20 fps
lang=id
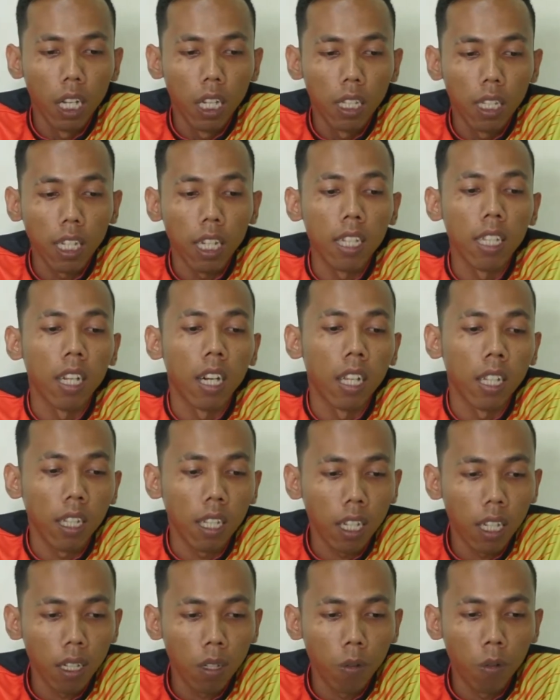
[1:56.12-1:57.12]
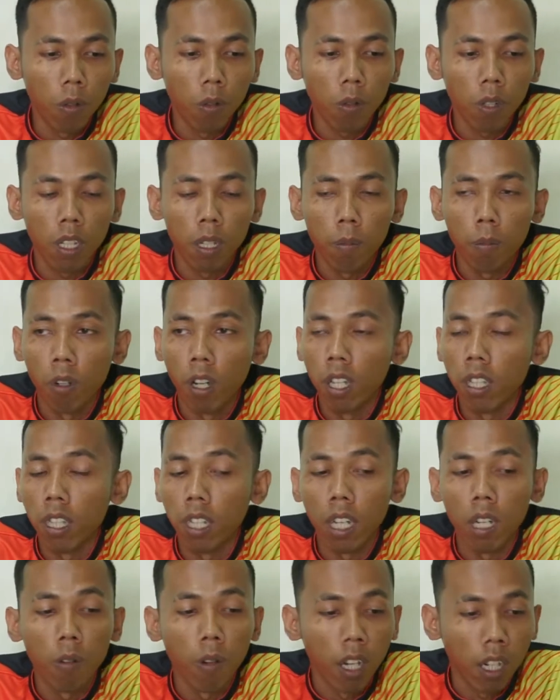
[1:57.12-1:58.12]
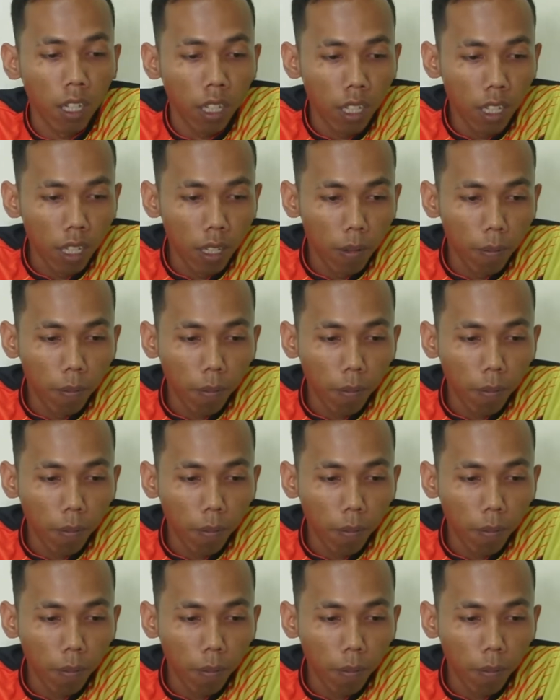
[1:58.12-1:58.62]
Saya jelaskan untuk di bulan Januari